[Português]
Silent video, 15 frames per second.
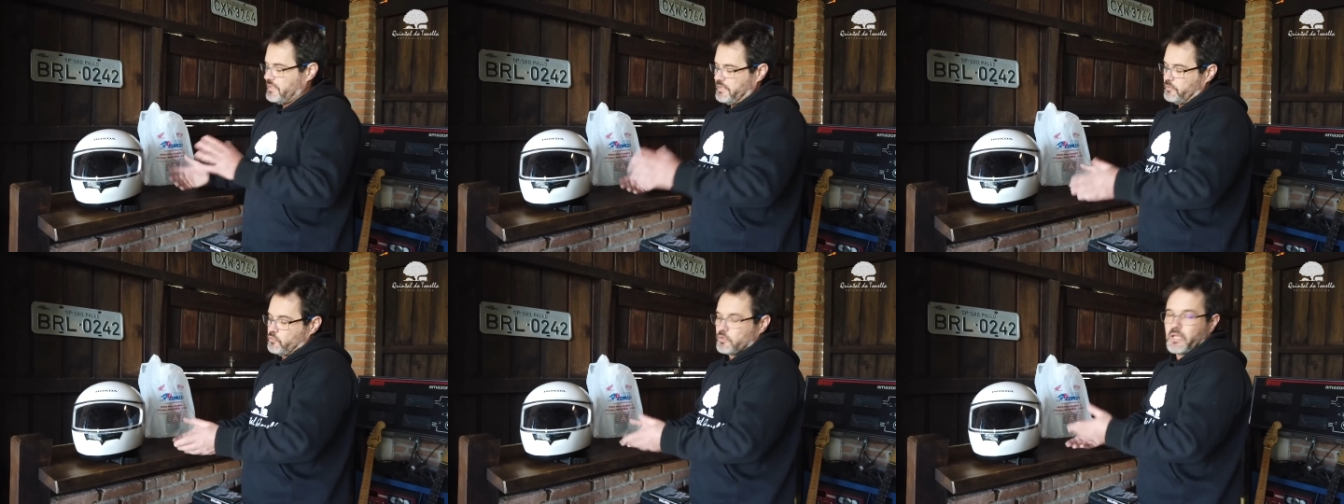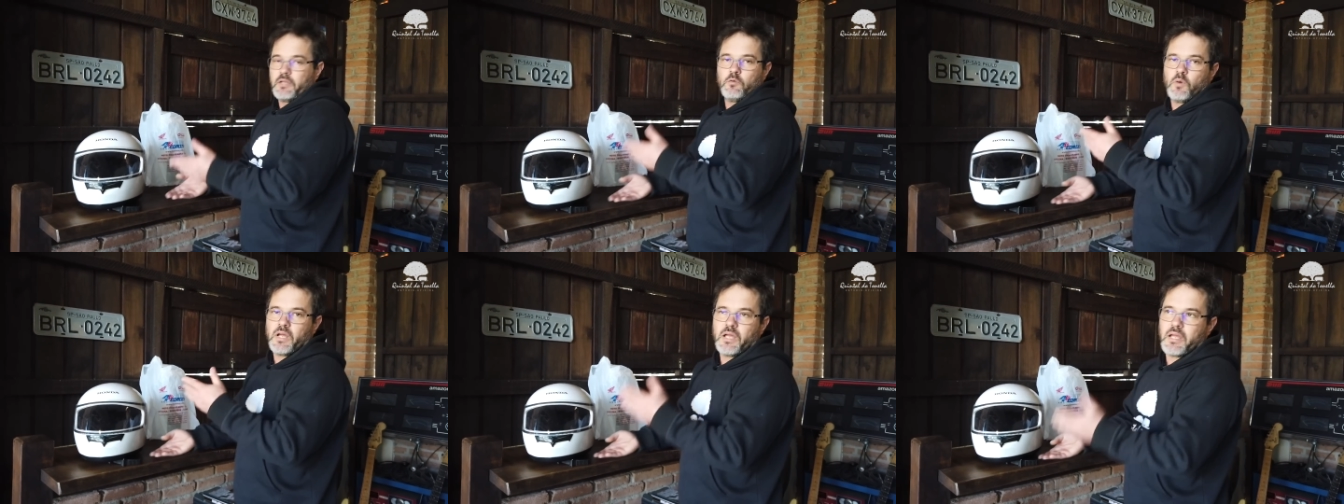isso
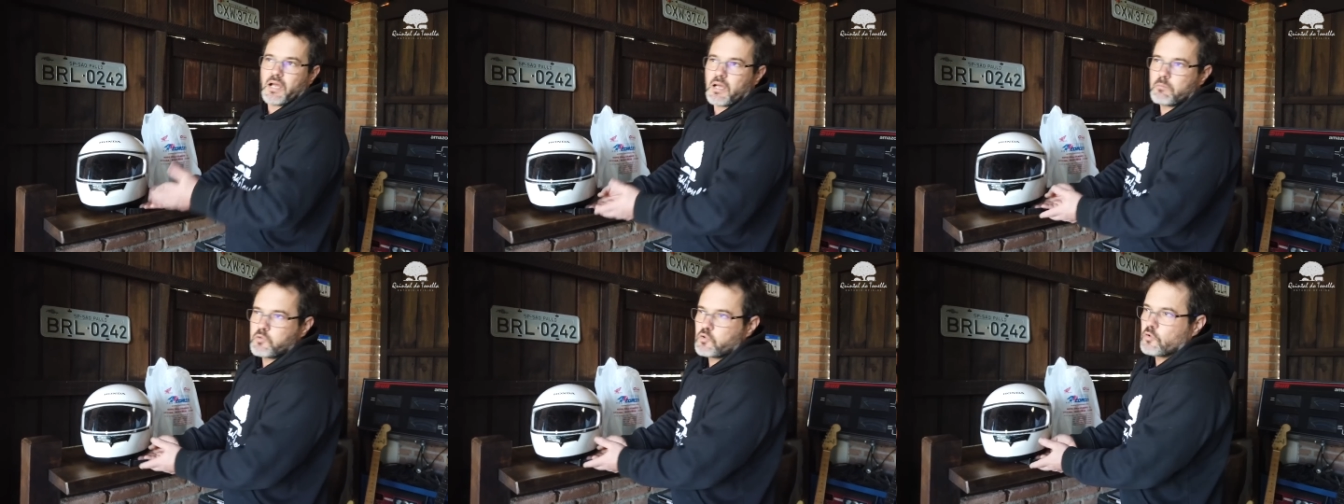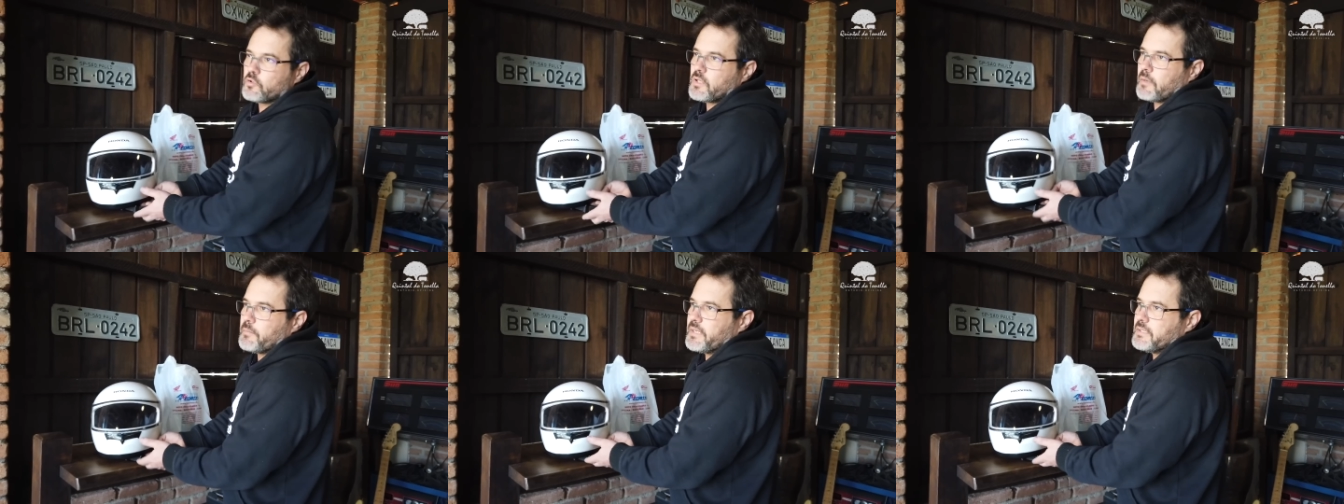daí não é
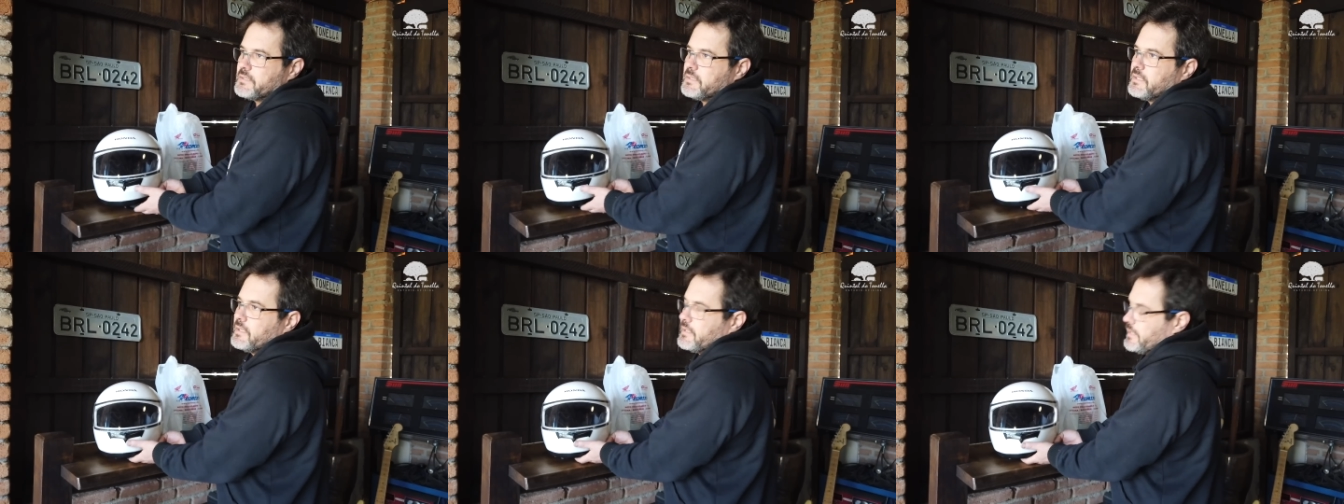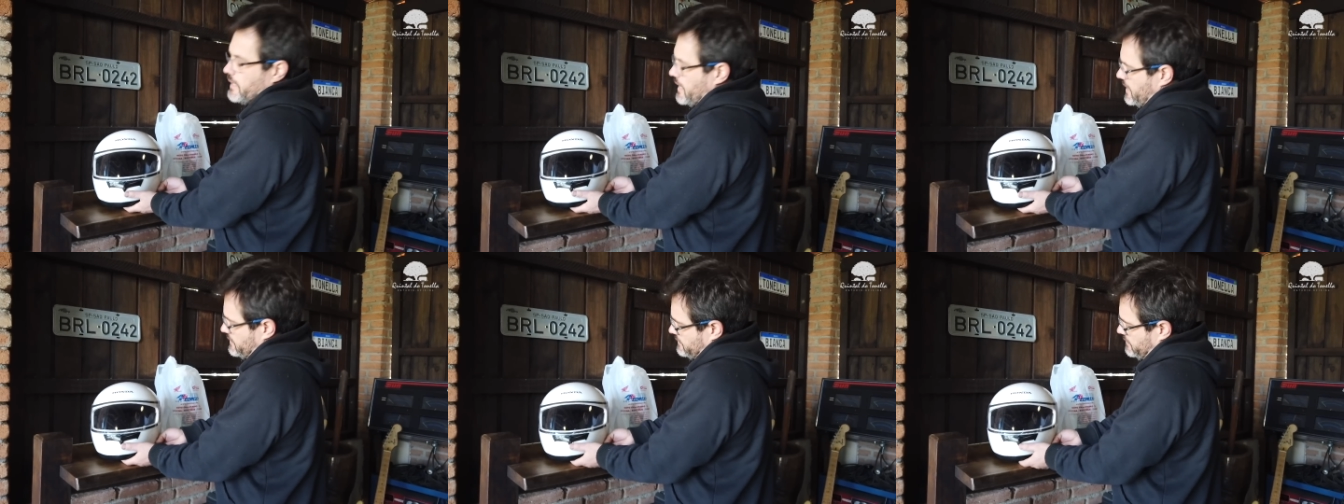absolutamente
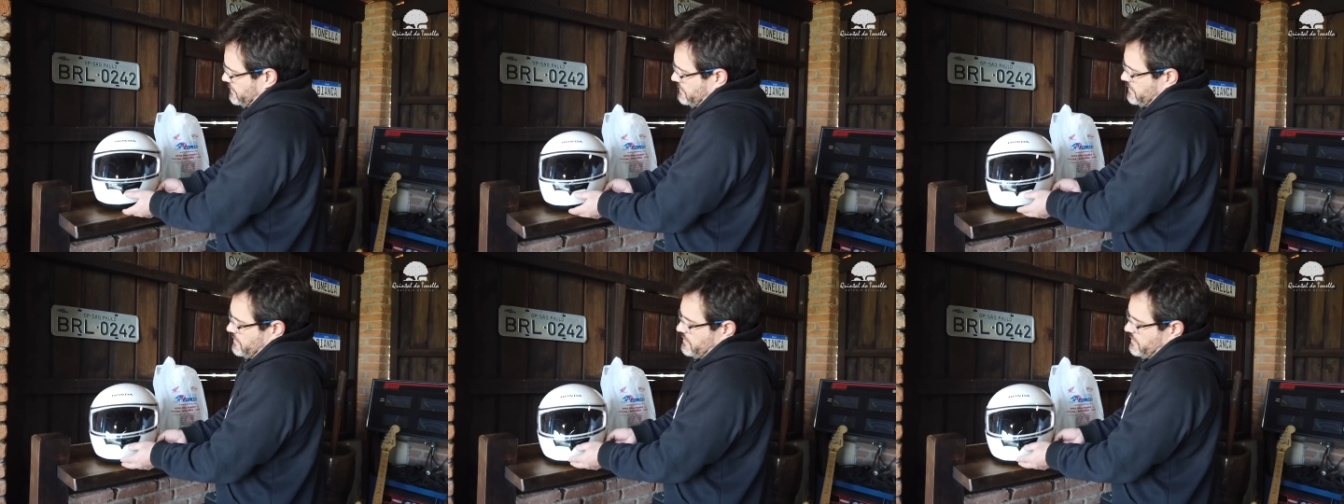nada.